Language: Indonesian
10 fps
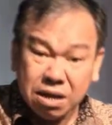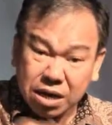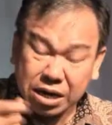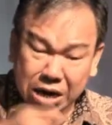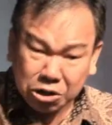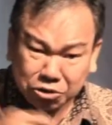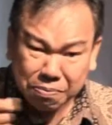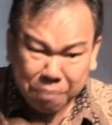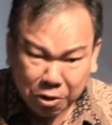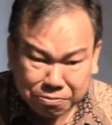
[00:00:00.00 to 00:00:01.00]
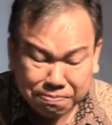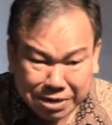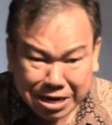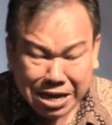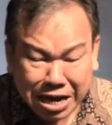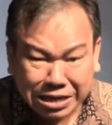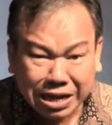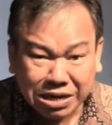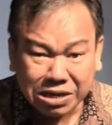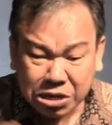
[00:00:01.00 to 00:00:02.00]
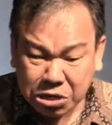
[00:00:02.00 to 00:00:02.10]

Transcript: Rasul Paulus menekankan